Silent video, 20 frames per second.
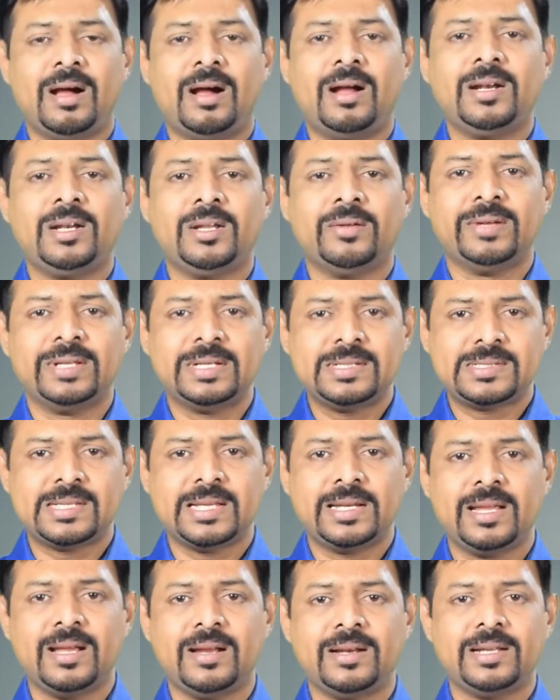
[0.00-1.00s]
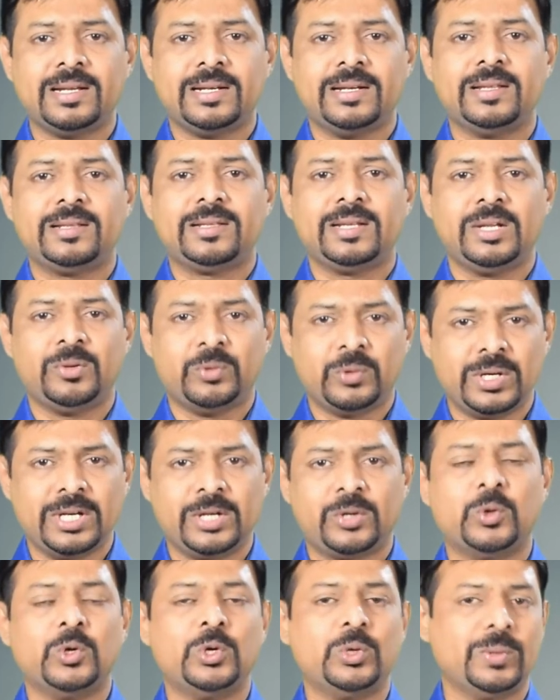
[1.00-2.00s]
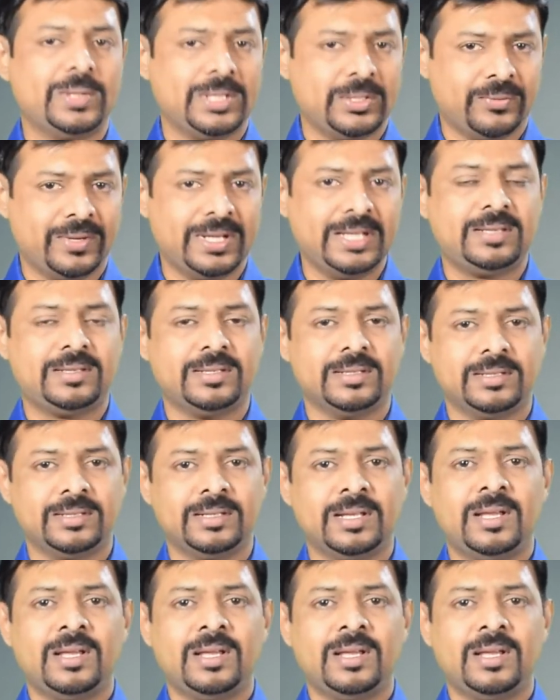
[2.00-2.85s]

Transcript: ஆண்டவர் சரியான இடத்திலே உங்களை கொண்டு வந்து வைத்து